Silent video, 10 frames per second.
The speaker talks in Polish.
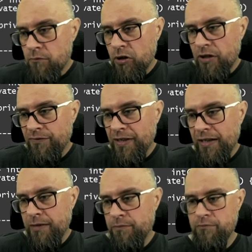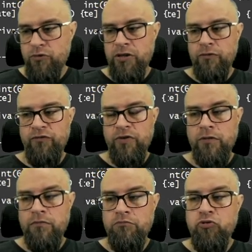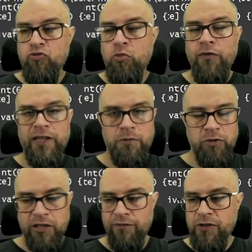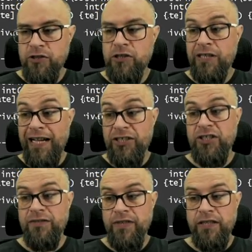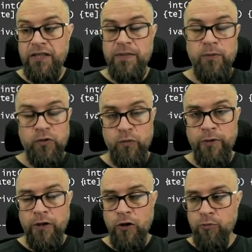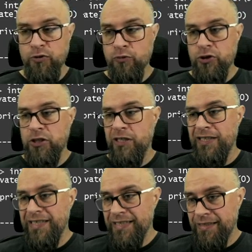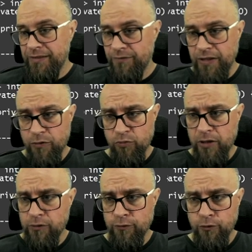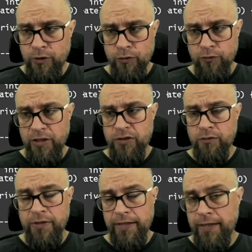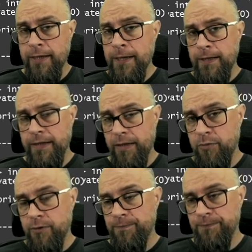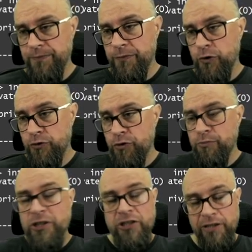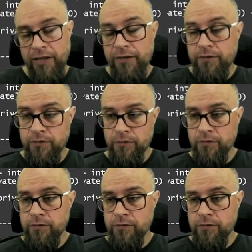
mogę wiele błędów próbować przechwycić, każdy w jakiś sposób obsłużyć. Lista tych wielu błędów, które tutaj są takie jakby no, domyślnie y,